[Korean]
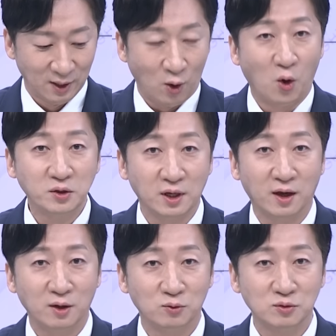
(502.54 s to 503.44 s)

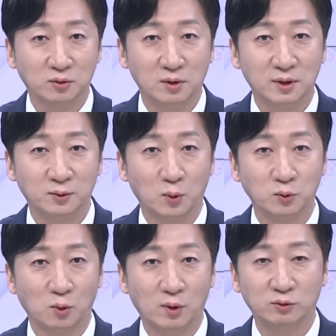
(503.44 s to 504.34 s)
어제 윤석열
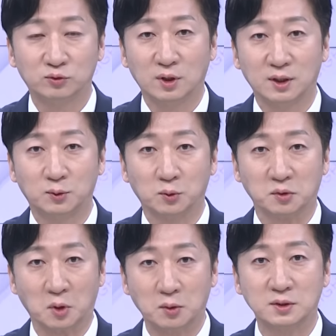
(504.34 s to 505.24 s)
대통령과 두다 대통령
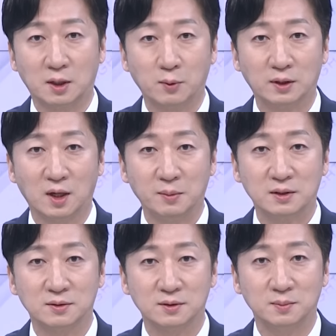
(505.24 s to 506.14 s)
정상회담이
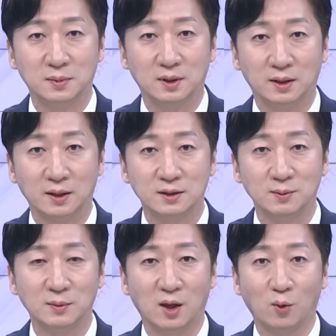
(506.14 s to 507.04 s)
있었습니다.
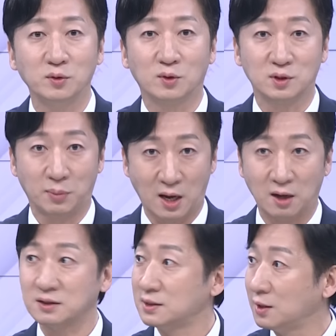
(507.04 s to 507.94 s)
핵심 내용은 역시
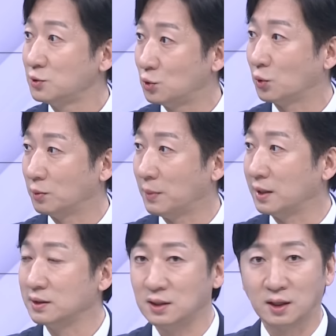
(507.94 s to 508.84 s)
방산 쪽
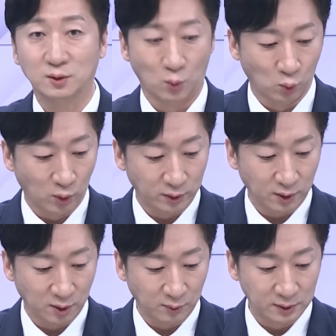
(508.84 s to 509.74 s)
많은 네. 이야기들 오고
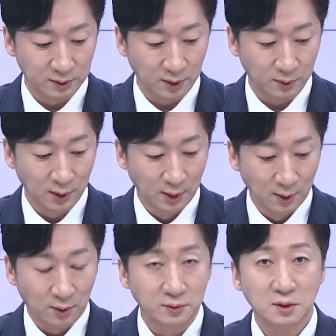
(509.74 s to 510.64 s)
갔다라고 하는데요.
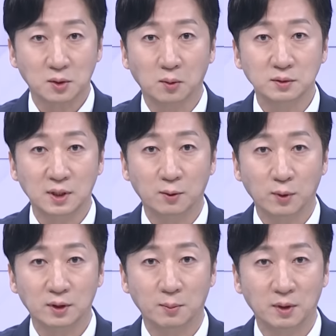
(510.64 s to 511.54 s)
어제
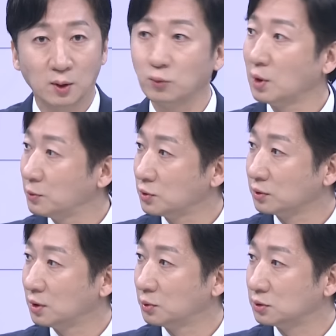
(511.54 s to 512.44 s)
정상회담의 내용도 한번
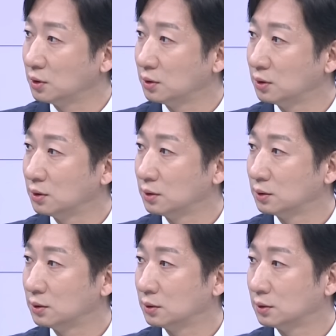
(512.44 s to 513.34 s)
정리를 해보죠. 네,
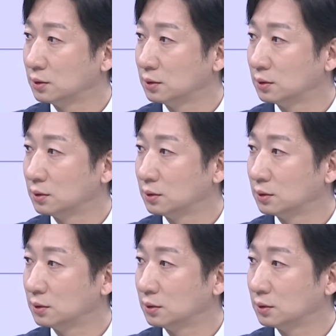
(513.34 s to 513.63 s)
일단